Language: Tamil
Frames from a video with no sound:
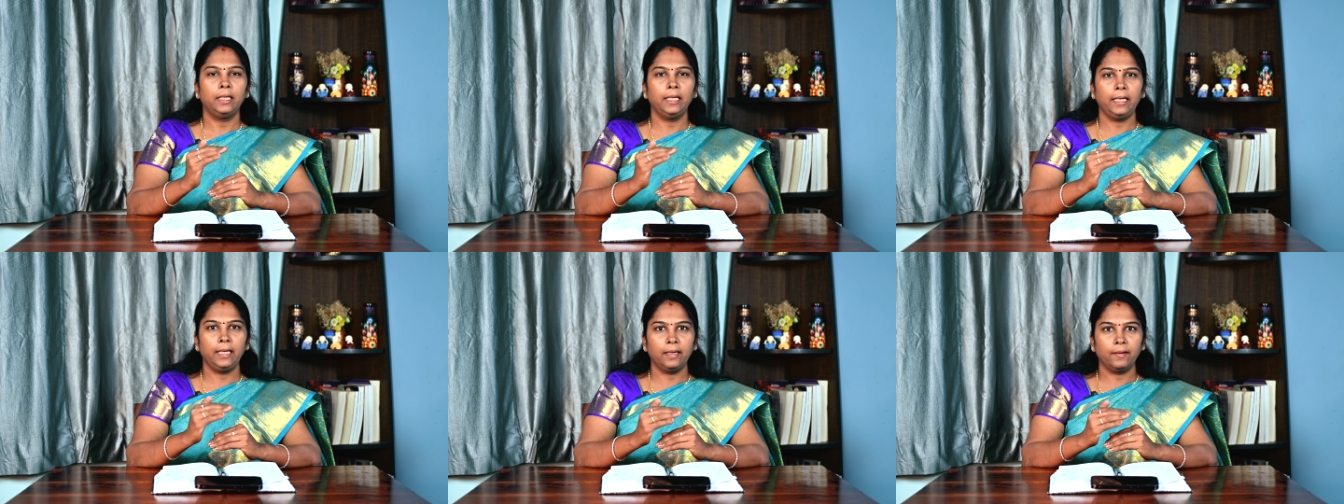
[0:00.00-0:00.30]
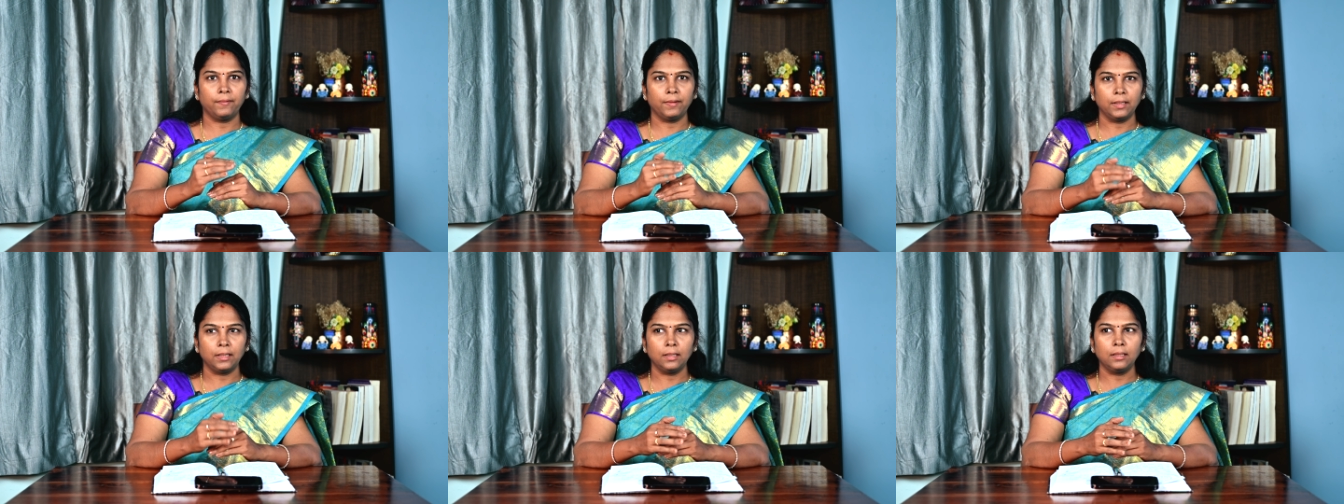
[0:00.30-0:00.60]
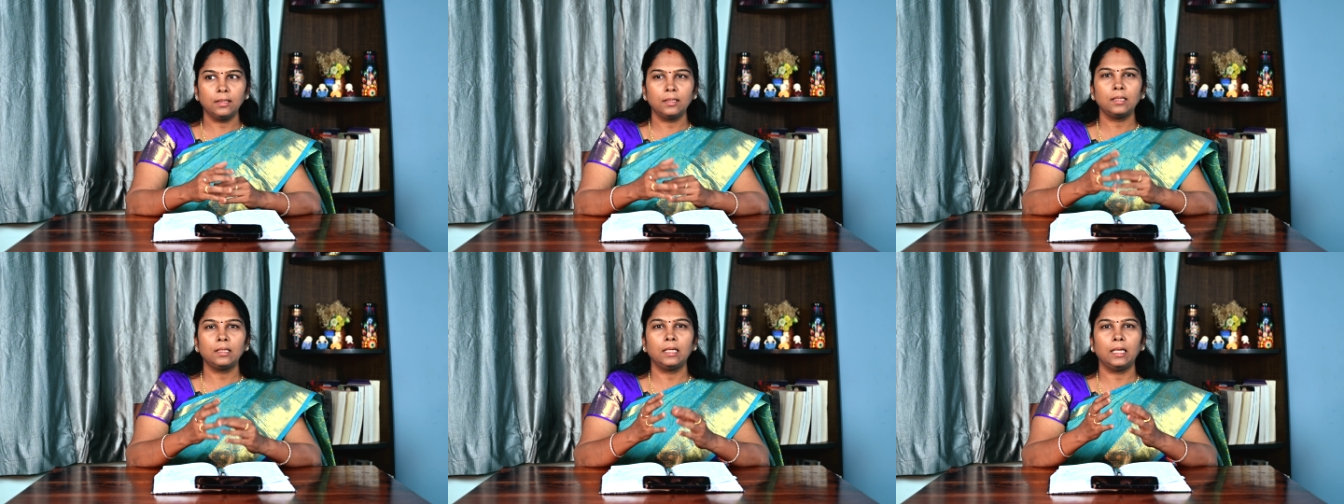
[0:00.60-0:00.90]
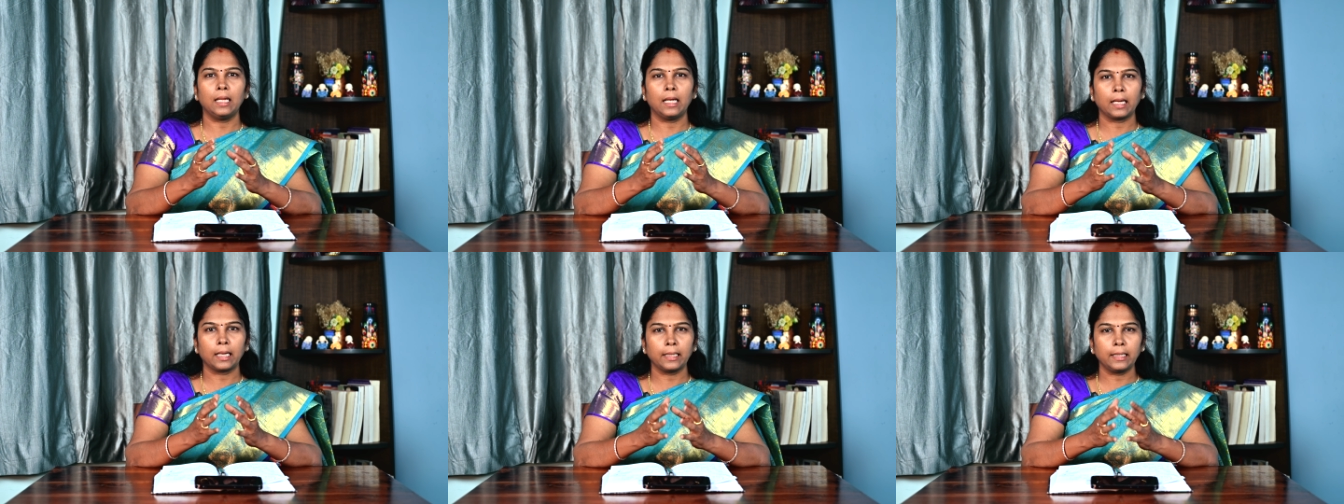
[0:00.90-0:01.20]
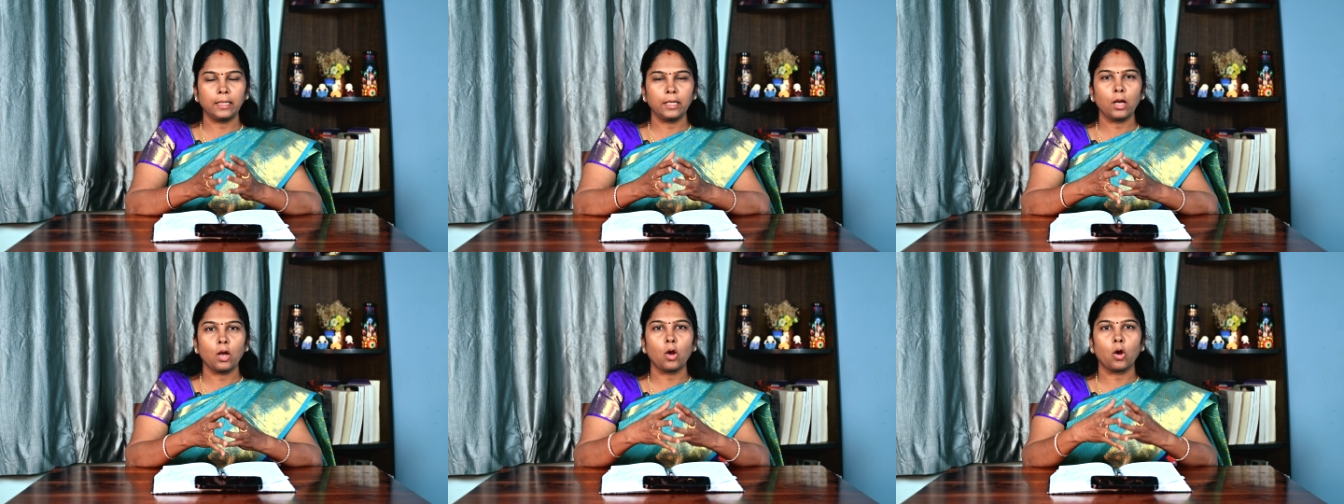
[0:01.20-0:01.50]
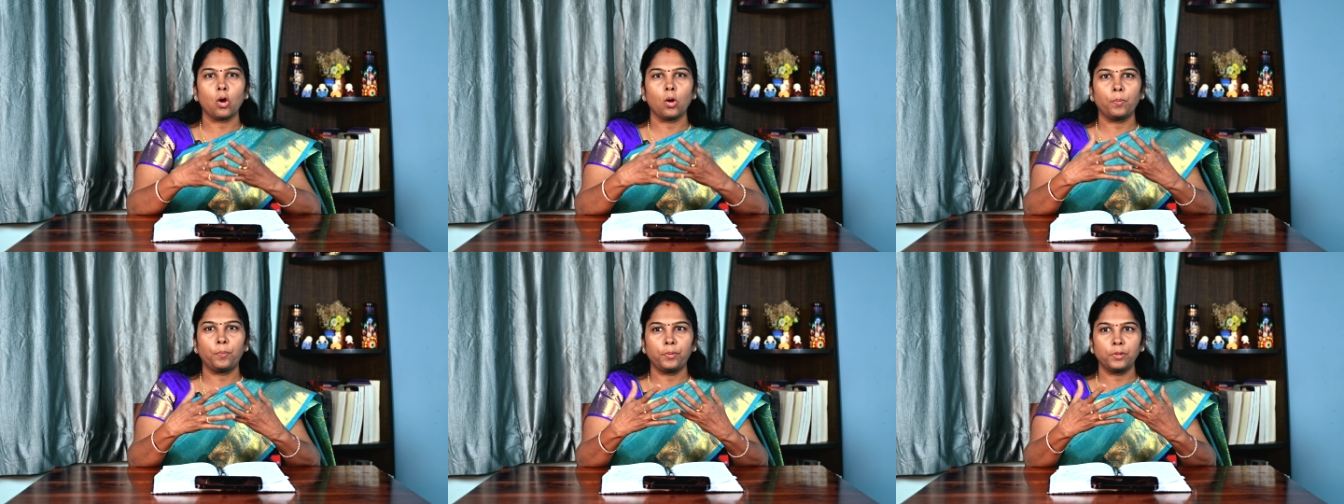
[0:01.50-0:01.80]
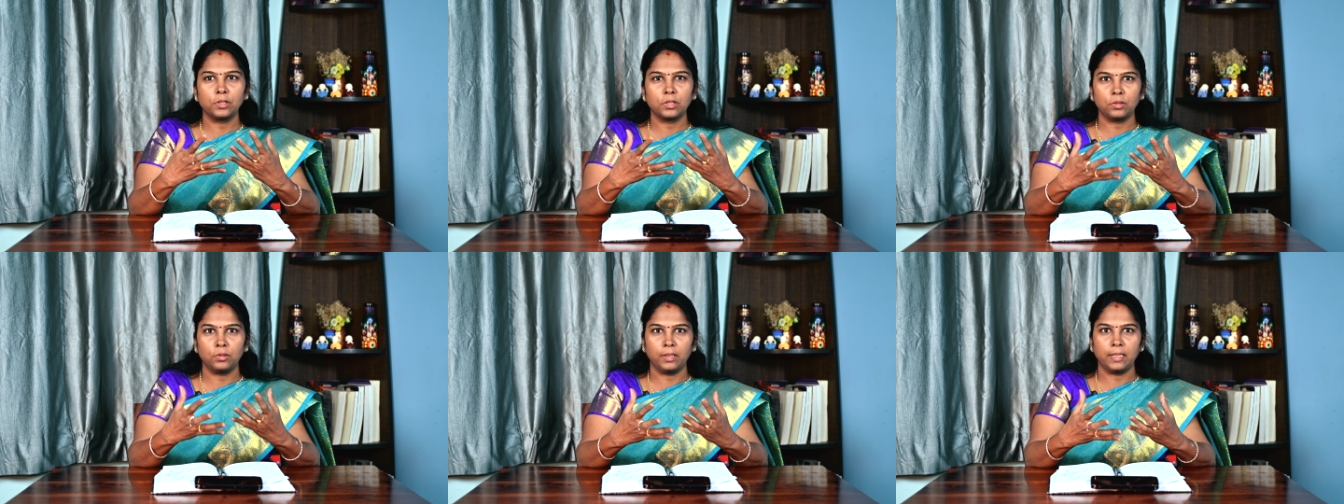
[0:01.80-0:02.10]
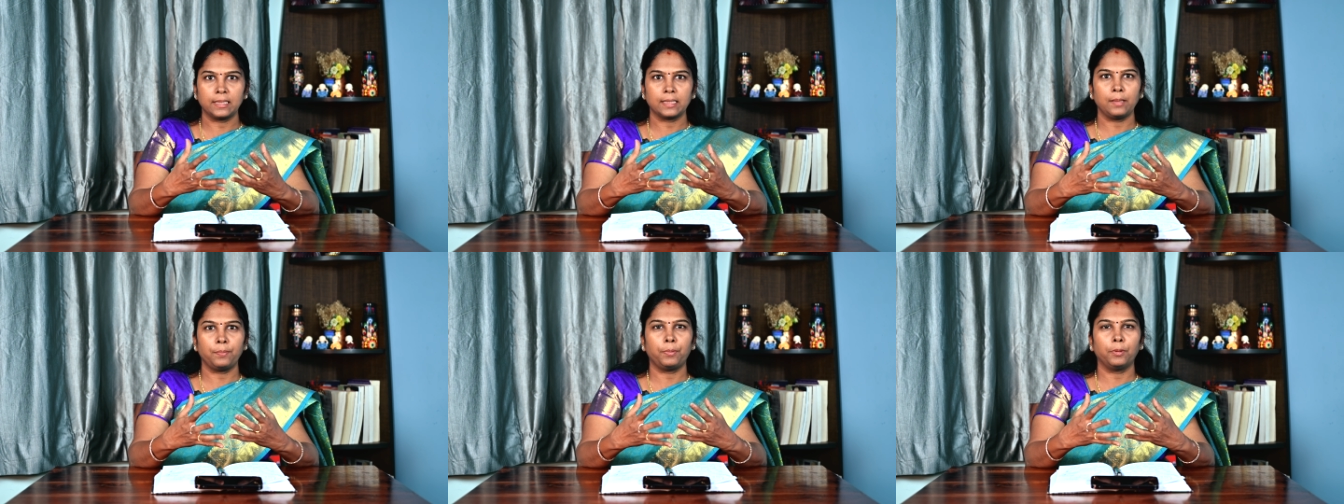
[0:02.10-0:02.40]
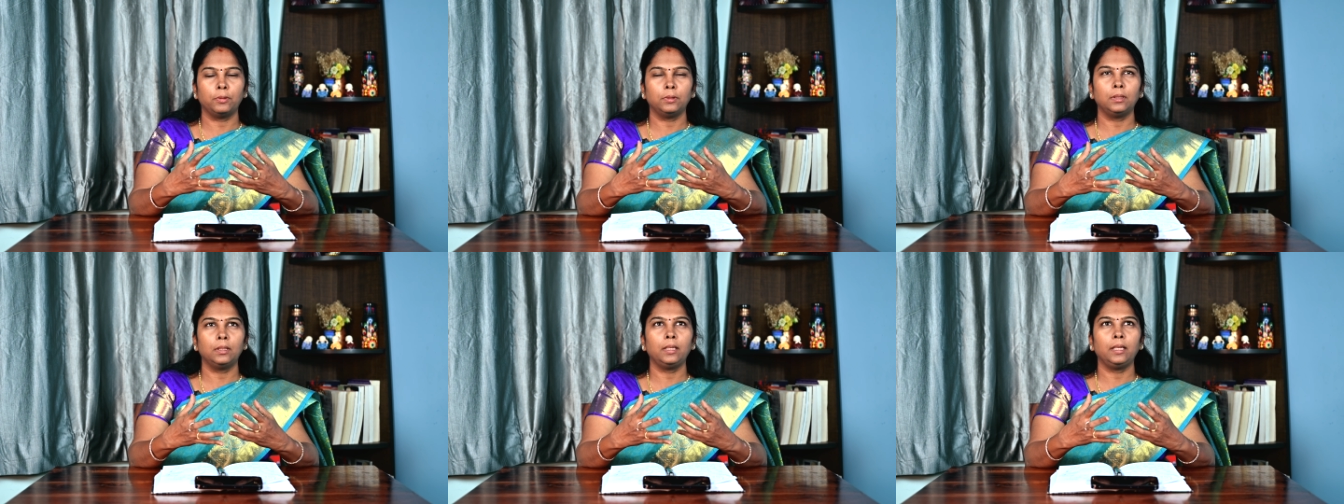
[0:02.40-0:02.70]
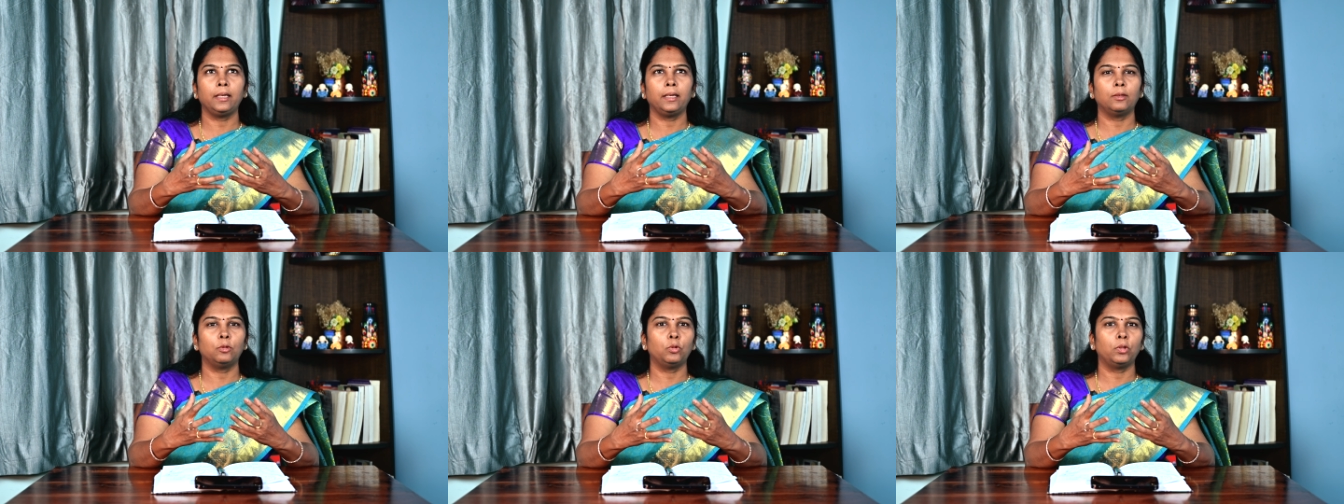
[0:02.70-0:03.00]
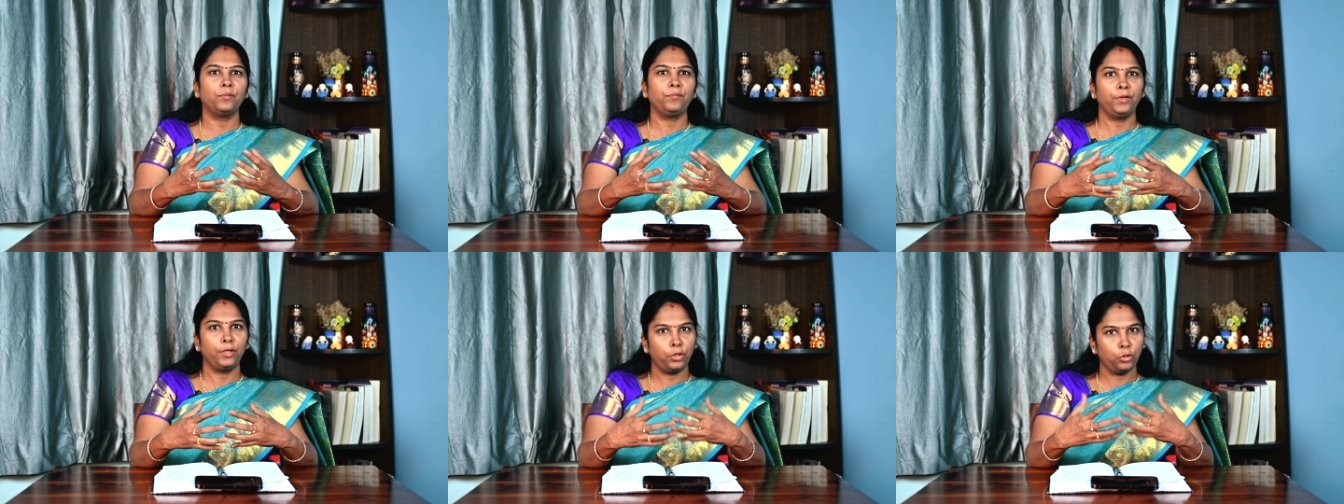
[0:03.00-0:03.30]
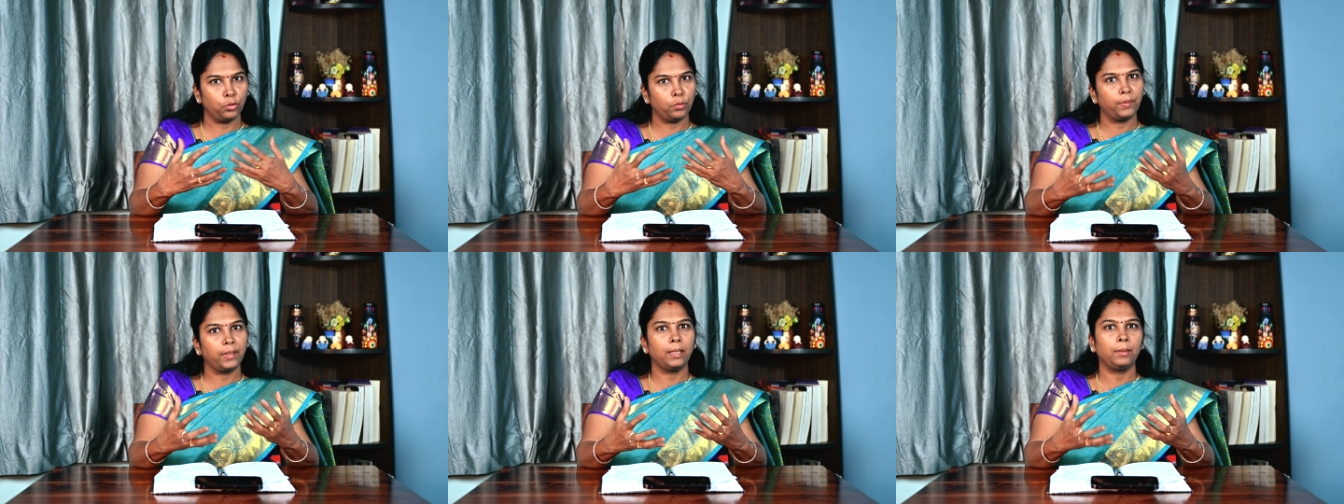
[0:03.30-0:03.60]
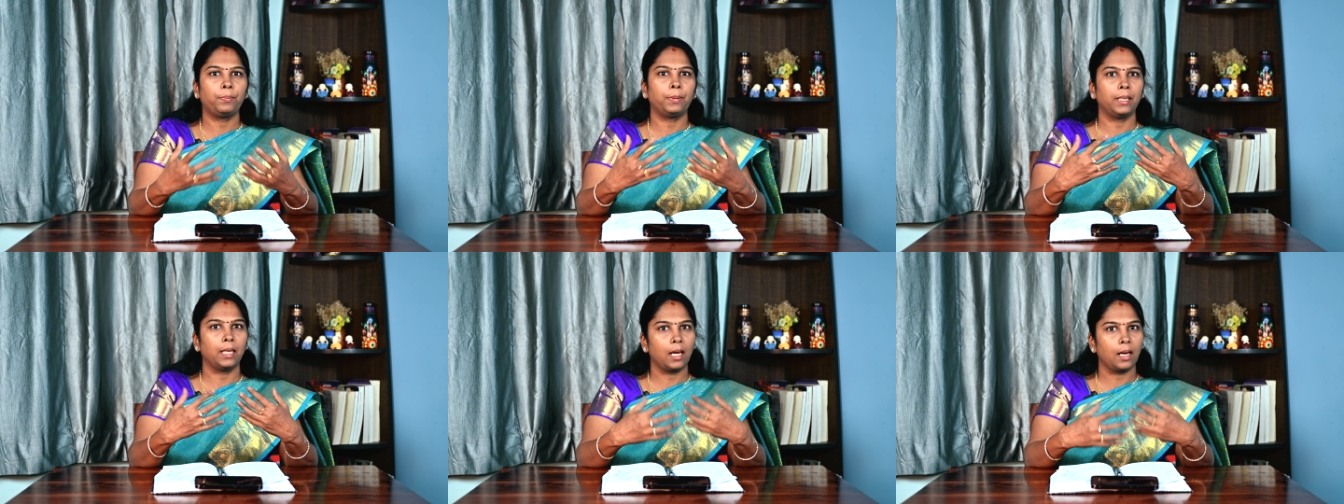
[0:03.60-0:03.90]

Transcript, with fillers: நீங்கள் வந்து நிறைய ஆப்பர்ச்சுனிட்டிஸ் இப்போ வந்து நீங்கள் ஒரு வீடியோவே இப்போ